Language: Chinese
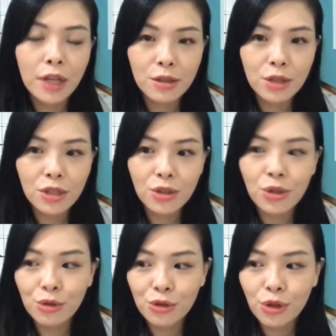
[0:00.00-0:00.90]
那其实
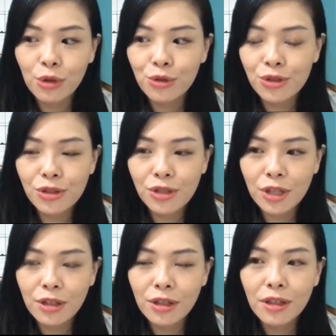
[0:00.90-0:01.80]
有时候就是
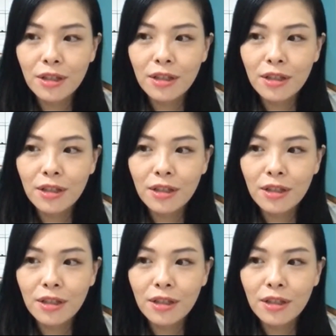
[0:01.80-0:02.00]
真的，